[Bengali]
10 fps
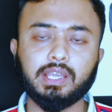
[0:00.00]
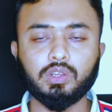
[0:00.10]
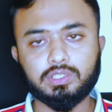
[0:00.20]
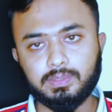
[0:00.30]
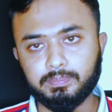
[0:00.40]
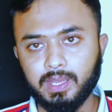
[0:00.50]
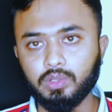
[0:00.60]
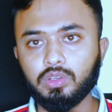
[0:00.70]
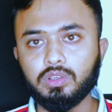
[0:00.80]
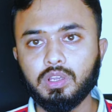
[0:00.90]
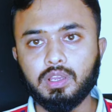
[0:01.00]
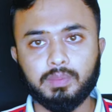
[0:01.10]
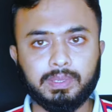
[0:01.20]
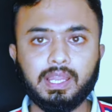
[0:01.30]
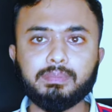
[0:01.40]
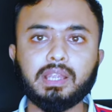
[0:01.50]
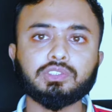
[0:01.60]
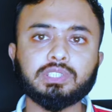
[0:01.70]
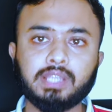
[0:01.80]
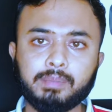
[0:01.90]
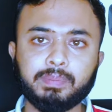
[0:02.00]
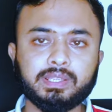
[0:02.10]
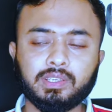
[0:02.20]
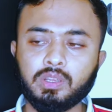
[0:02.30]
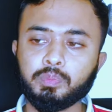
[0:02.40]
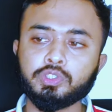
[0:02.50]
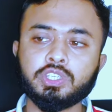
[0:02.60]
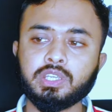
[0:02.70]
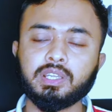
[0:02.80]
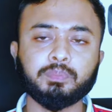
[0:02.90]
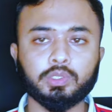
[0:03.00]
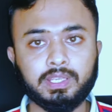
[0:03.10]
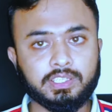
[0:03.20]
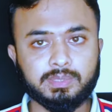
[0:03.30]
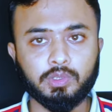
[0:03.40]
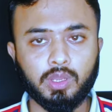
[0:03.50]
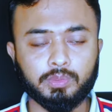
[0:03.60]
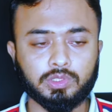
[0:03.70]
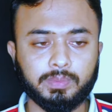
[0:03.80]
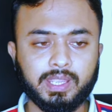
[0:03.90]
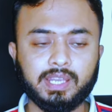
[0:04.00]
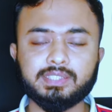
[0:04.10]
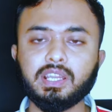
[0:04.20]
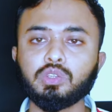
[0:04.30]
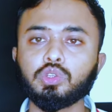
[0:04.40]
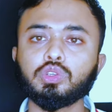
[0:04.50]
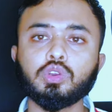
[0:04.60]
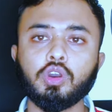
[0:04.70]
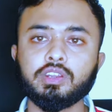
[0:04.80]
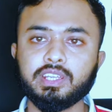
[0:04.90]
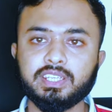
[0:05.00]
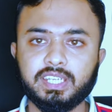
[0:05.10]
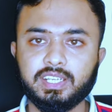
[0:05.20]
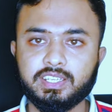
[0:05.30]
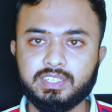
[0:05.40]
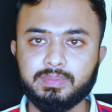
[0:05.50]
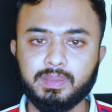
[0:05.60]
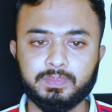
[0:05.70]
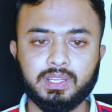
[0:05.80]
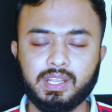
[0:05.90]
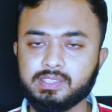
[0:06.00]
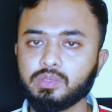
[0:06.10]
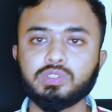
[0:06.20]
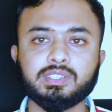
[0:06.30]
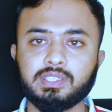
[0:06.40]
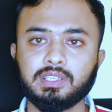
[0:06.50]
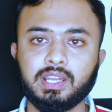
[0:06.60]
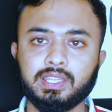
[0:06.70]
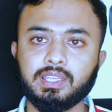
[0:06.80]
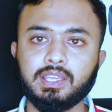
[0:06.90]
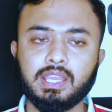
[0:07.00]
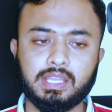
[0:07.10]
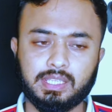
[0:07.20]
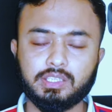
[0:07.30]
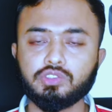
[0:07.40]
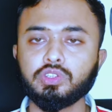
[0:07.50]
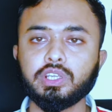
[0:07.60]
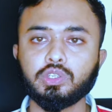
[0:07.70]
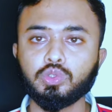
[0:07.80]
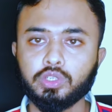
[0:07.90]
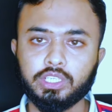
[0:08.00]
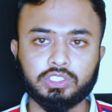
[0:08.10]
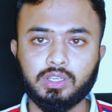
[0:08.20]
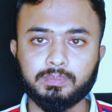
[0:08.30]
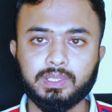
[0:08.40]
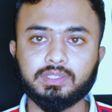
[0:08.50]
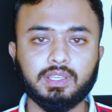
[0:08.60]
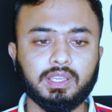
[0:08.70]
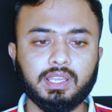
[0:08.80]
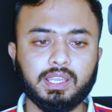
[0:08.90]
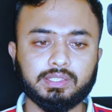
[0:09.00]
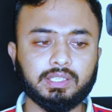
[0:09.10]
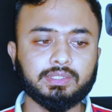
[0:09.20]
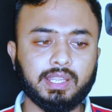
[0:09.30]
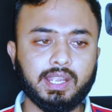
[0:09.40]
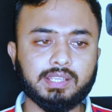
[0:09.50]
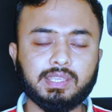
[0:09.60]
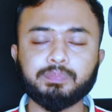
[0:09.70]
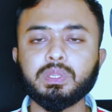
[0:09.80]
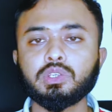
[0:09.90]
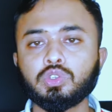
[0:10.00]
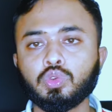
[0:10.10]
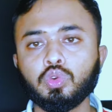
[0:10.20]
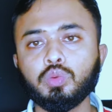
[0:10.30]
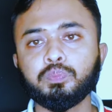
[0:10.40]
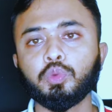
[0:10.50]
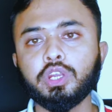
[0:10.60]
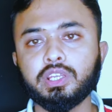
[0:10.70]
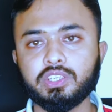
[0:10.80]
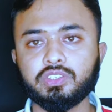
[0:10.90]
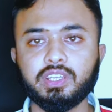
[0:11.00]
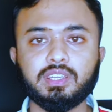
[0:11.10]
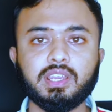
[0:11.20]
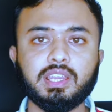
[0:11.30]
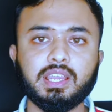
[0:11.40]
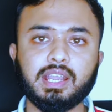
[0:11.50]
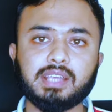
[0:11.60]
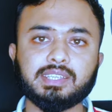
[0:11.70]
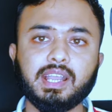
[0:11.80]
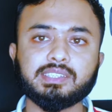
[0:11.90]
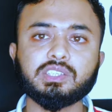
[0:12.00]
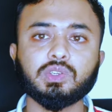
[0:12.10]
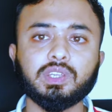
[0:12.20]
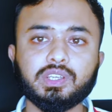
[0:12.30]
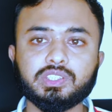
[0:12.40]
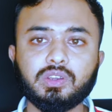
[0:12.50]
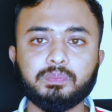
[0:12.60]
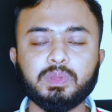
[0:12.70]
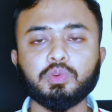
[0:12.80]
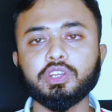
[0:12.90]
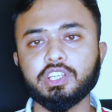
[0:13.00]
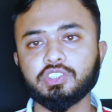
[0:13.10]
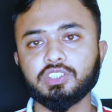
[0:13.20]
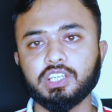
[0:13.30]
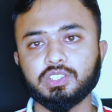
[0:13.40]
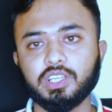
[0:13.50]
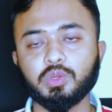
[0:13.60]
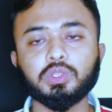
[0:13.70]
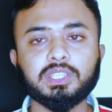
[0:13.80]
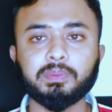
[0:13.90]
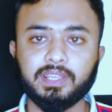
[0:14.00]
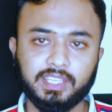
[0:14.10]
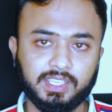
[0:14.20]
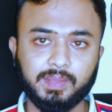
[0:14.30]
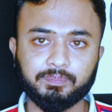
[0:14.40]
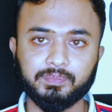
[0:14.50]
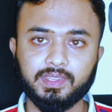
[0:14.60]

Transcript: তাহলে তো ভালো পেলাম আর যদি না পাই তাহলে পঁচিশ সালে সবাই ইলিজিবল হবো তবে এখানে যারা নতুন কন্টেন্ট ক্রিয়েটার হিসেবে আপনারা কাজ করতেছিলেন আর কি তাদের জন্য একটু দুঃখের সংবাদ দেন দেখা গেছে আপনি খুব মনিটারেশনের কাছাকাছি চলে এসেও আপনি মনিটারেশনটা আসলে করতে পারলেন না